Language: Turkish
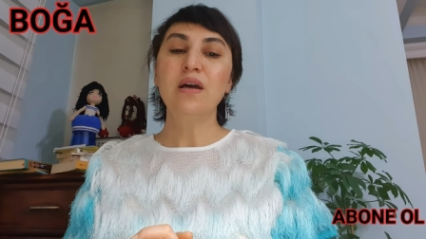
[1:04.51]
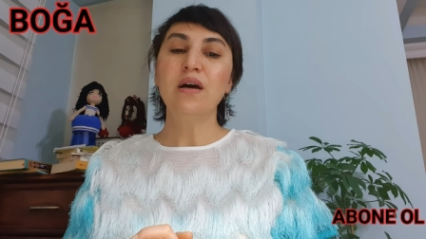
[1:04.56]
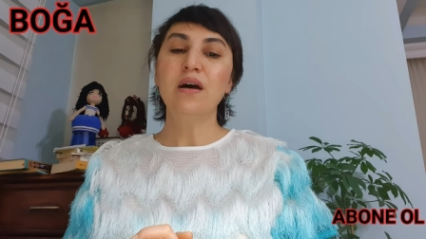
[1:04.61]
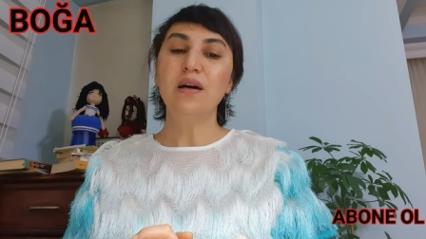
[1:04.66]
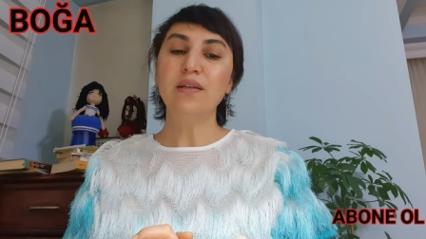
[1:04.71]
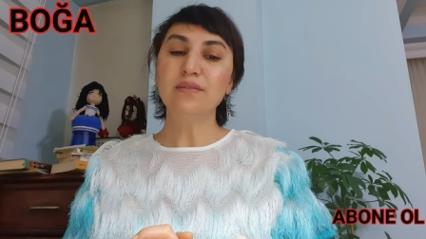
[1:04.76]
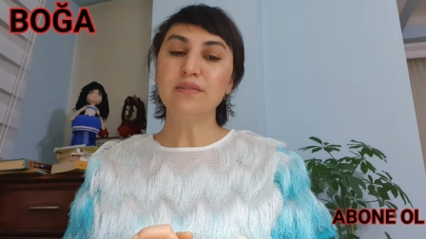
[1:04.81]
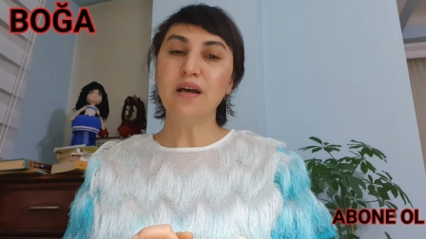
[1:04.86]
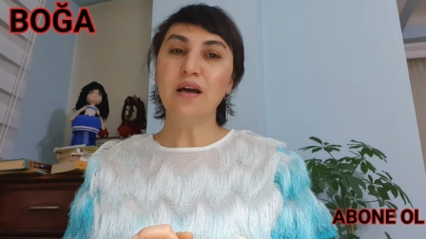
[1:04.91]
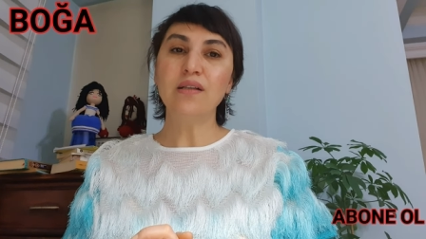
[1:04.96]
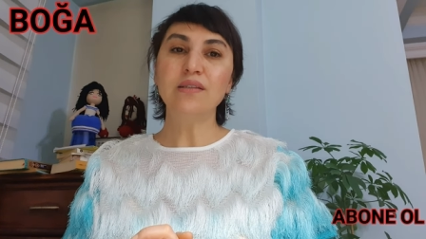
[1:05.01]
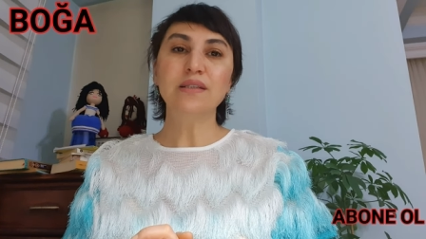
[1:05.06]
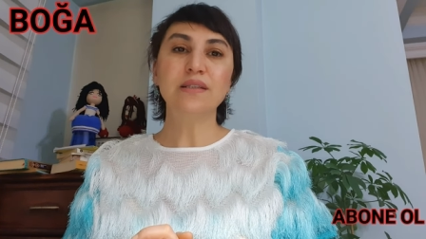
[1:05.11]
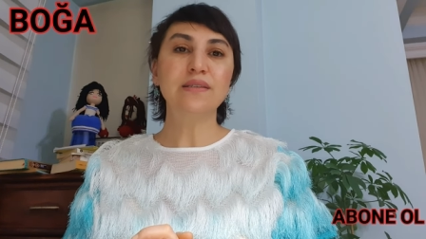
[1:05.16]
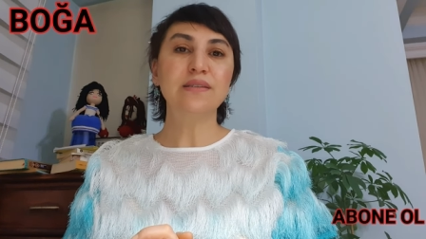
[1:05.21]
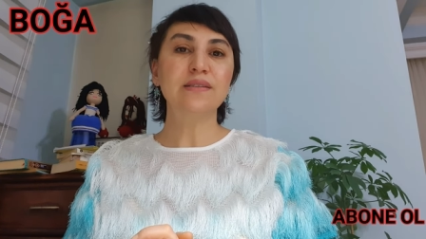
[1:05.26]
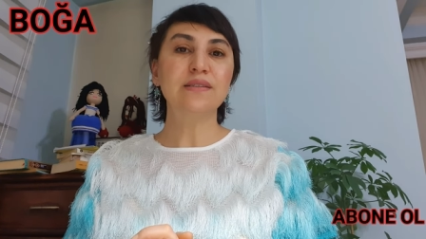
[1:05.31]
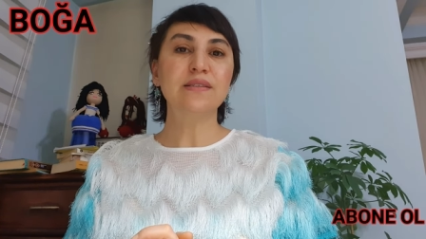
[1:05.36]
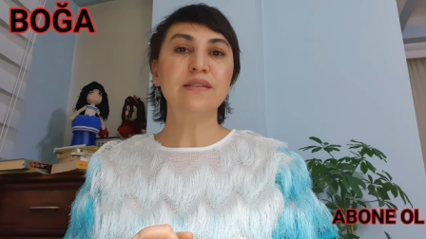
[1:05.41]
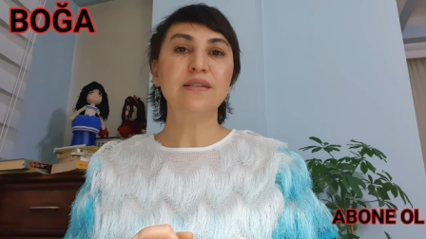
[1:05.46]
hatta
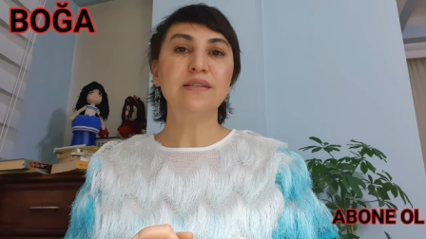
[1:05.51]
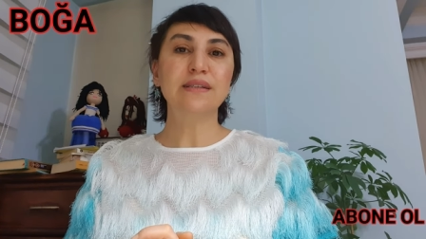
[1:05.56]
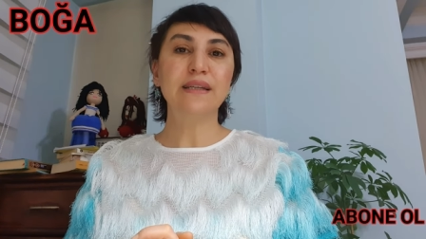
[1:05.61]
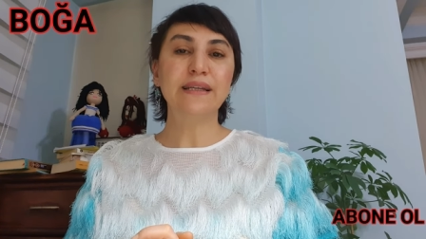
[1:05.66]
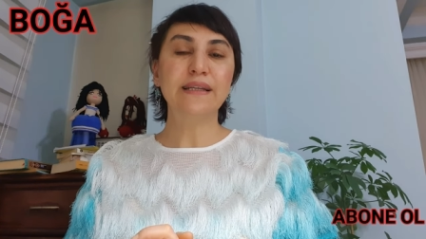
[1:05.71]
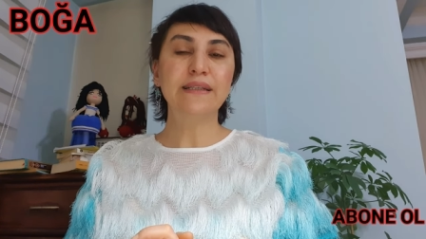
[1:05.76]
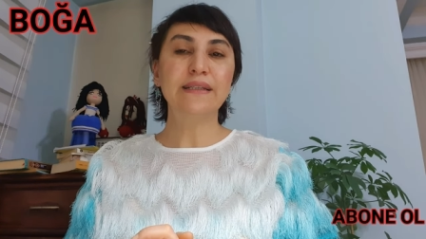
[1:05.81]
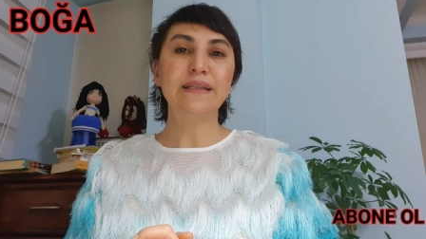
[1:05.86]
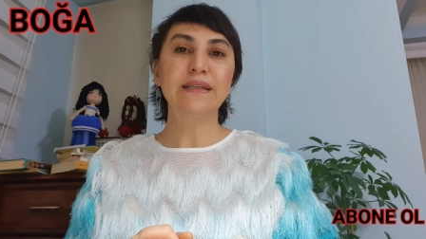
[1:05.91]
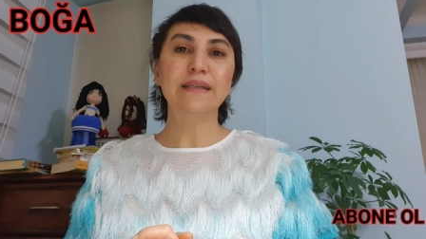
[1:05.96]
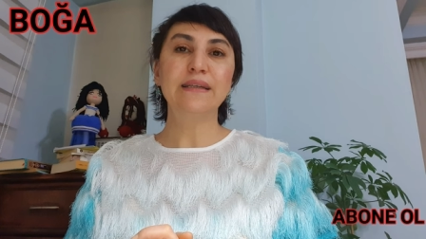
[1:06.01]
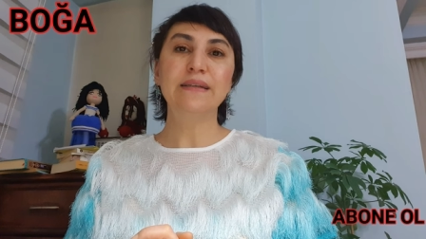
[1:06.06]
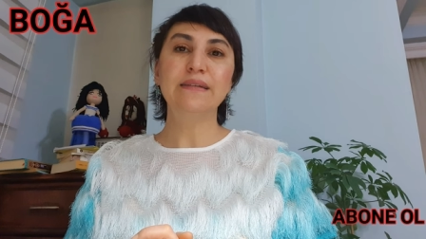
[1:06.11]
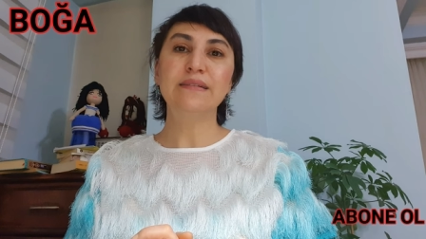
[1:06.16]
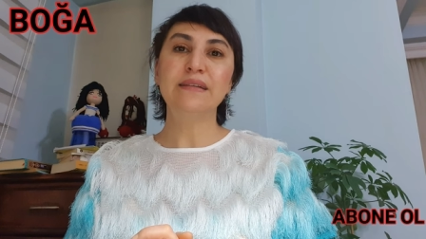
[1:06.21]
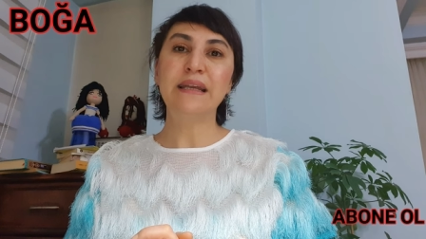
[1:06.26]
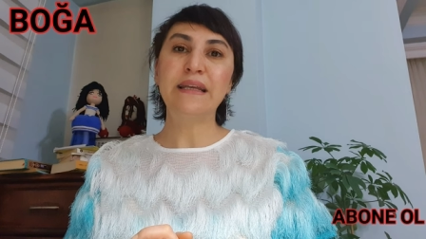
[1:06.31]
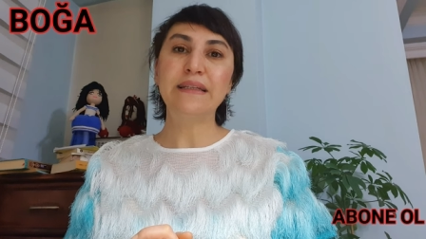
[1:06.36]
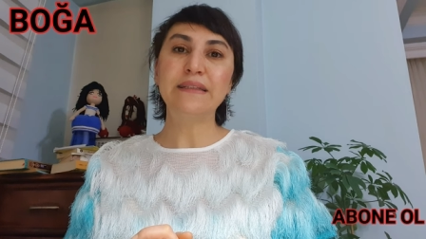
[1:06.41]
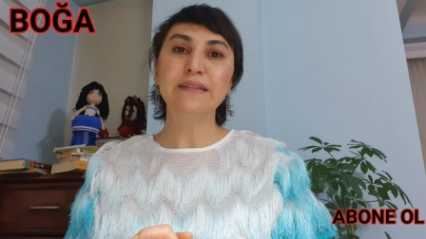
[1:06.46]
alanınızda renkli
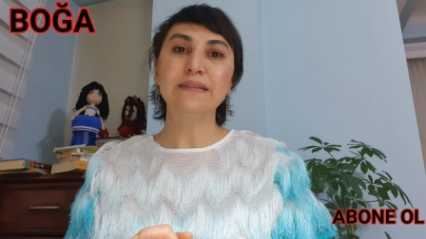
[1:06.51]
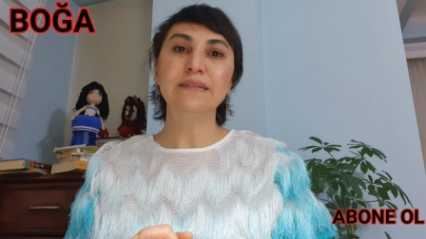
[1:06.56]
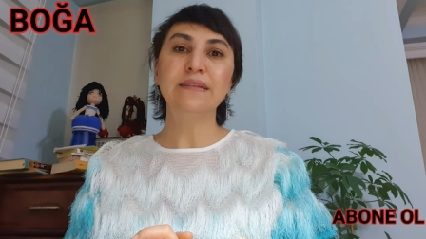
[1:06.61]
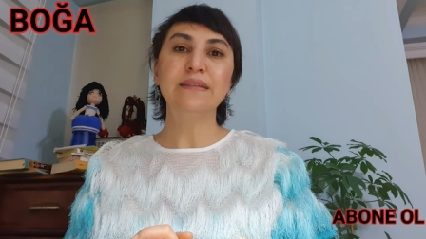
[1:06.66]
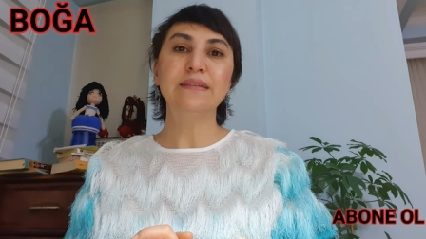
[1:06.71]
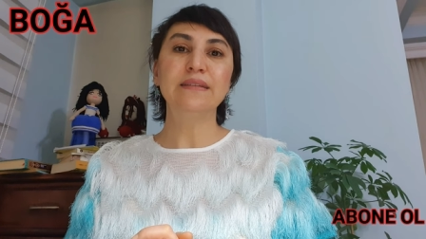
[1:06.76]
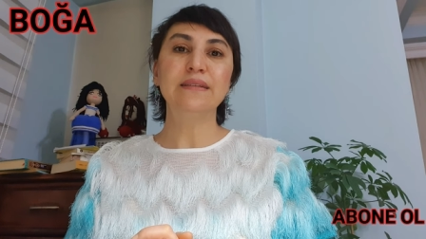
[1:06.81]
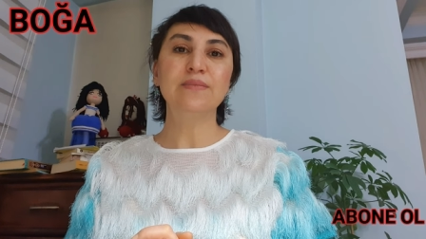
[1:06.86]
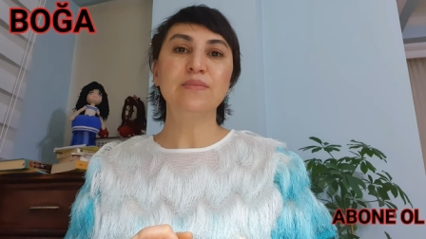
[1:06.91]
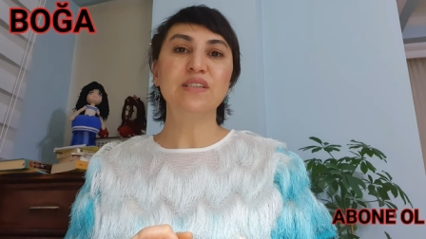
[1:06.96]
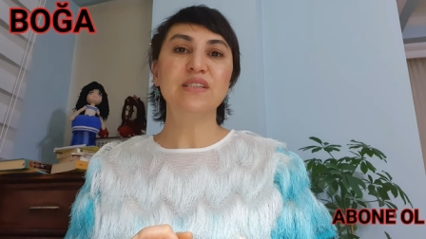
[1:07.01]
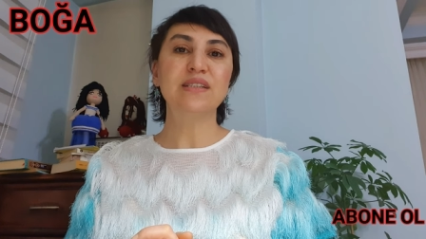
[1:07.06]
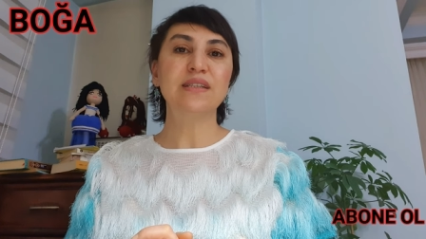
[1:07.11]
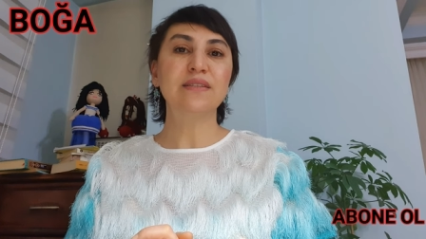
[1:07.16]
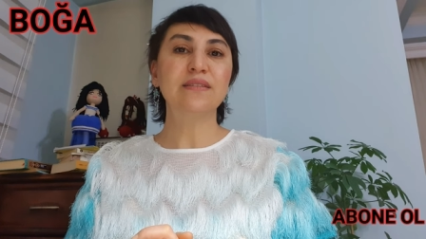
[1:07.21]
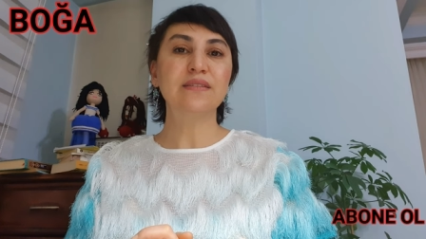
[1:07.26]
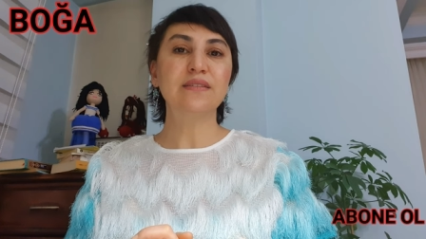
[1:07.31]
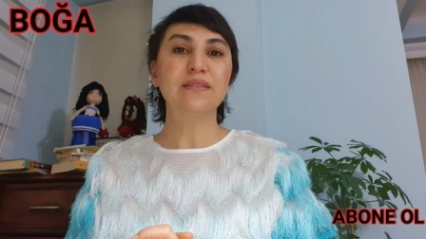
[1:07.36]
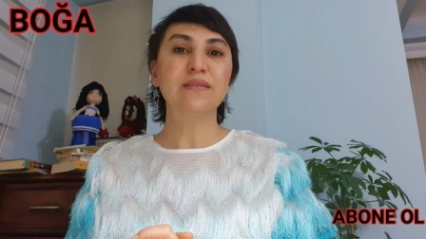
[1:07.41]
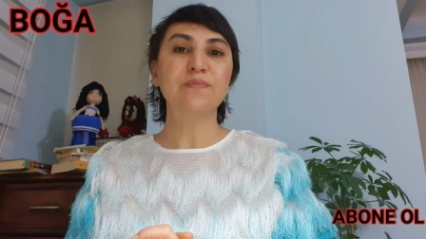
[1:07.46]
renkli dediğimiz
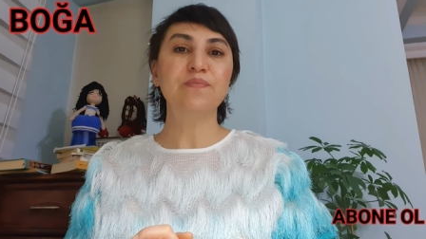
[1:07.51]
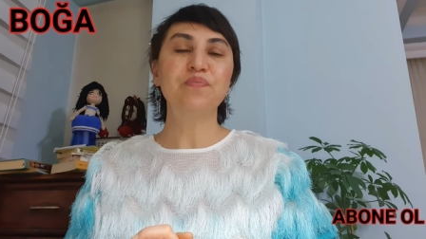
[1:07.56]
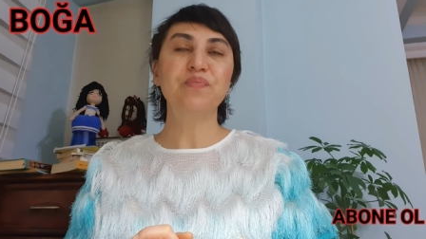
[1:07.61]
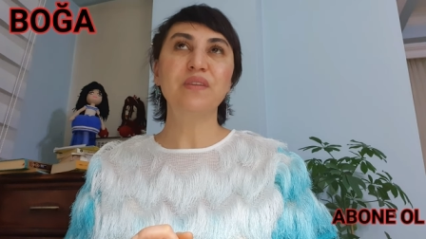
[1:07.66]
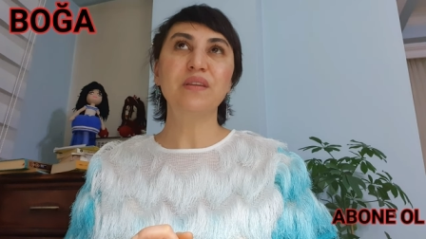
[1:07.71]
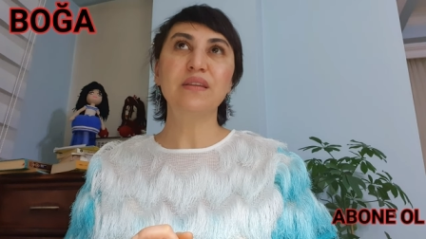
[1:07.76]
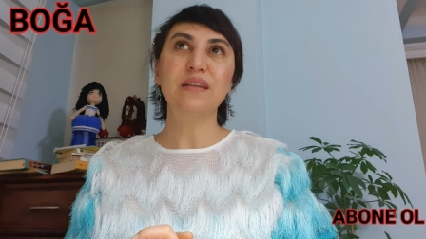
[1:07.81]
yatırım,